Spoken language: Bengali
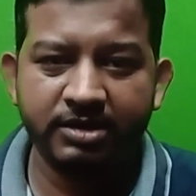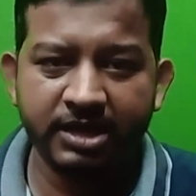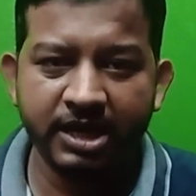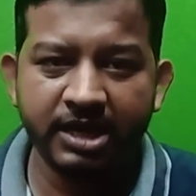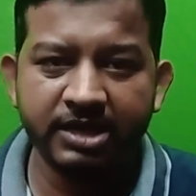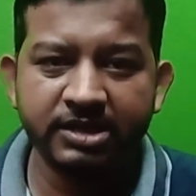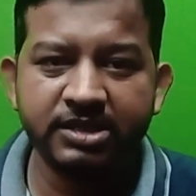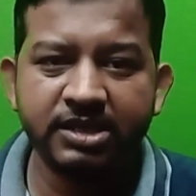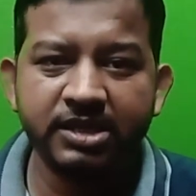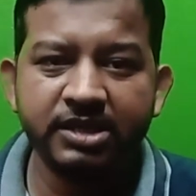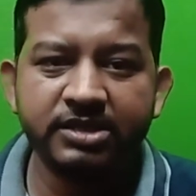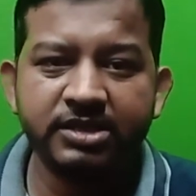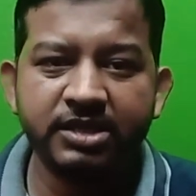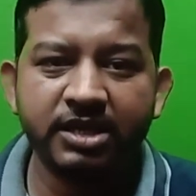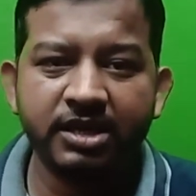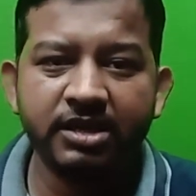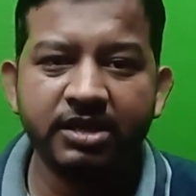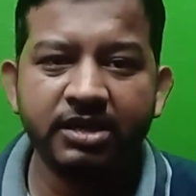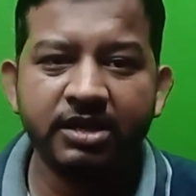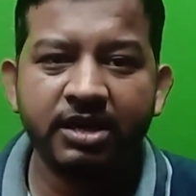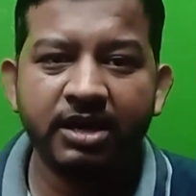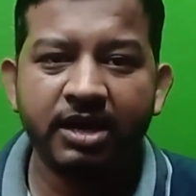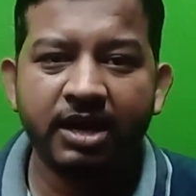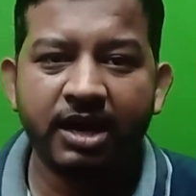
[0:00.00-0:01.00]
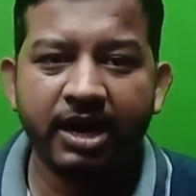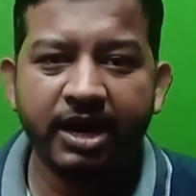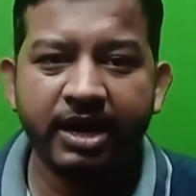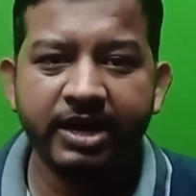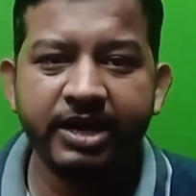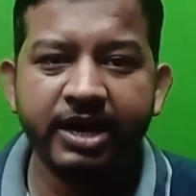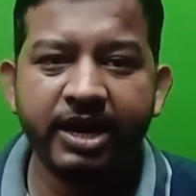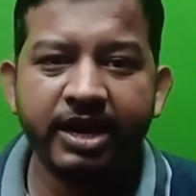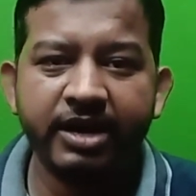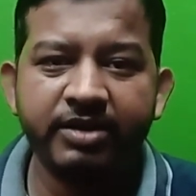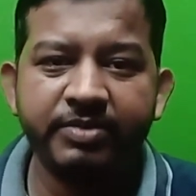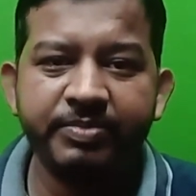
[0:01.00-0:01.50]
ট্রান্সলেশন
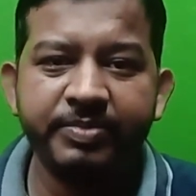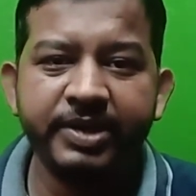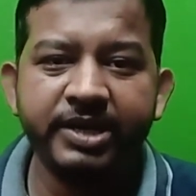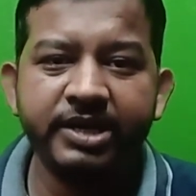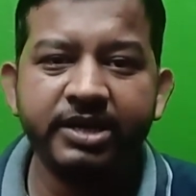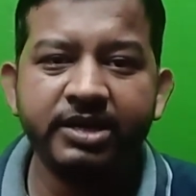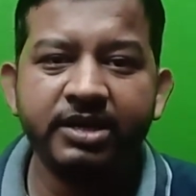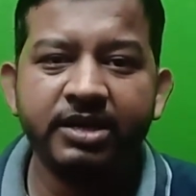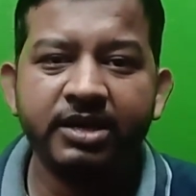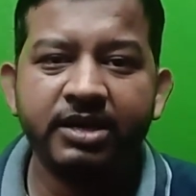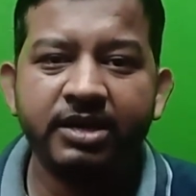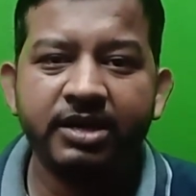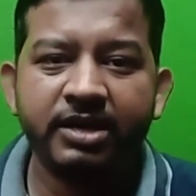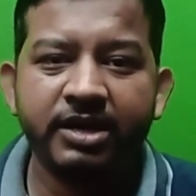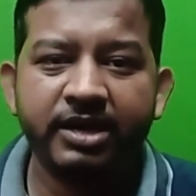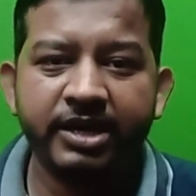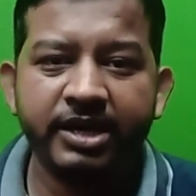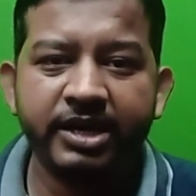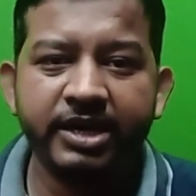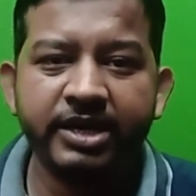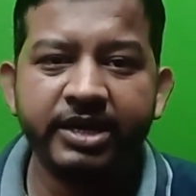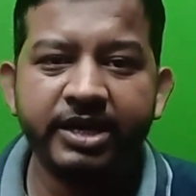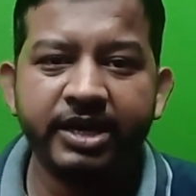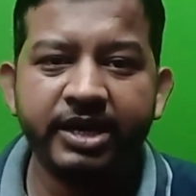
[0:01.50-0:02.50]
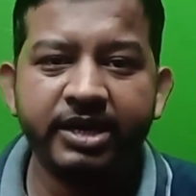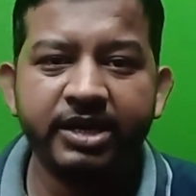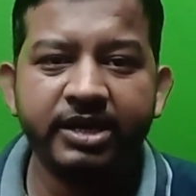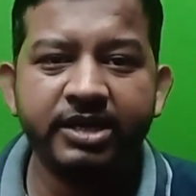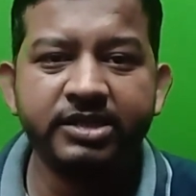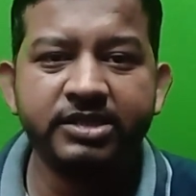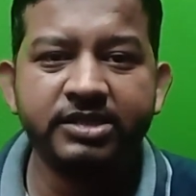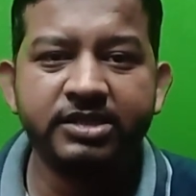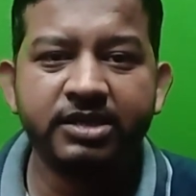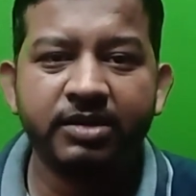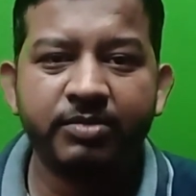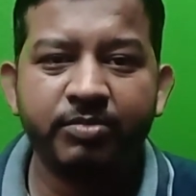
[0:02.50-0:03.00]
আই হ্যাড বিন রিডিং
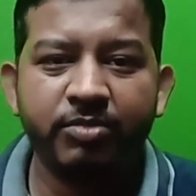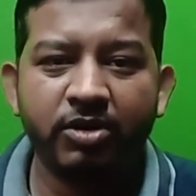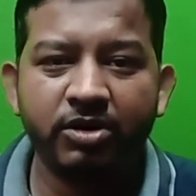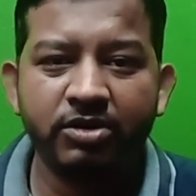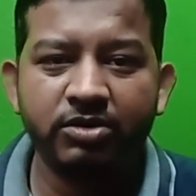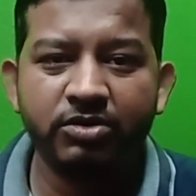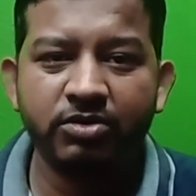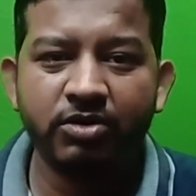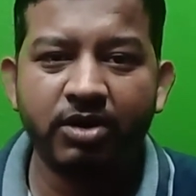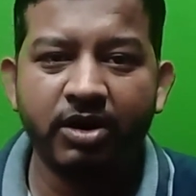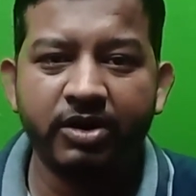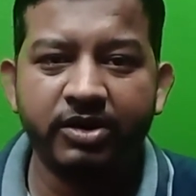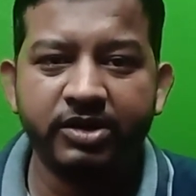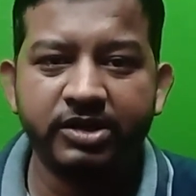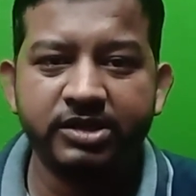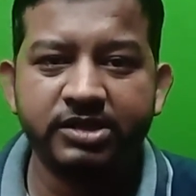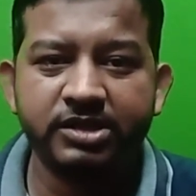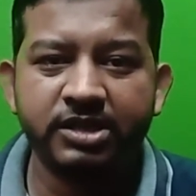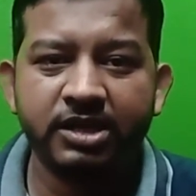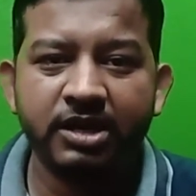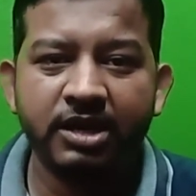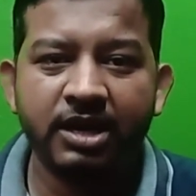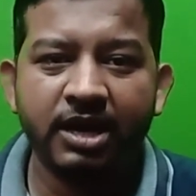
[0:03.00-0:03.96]
ইংলিশ ফর টু আওয়ার্স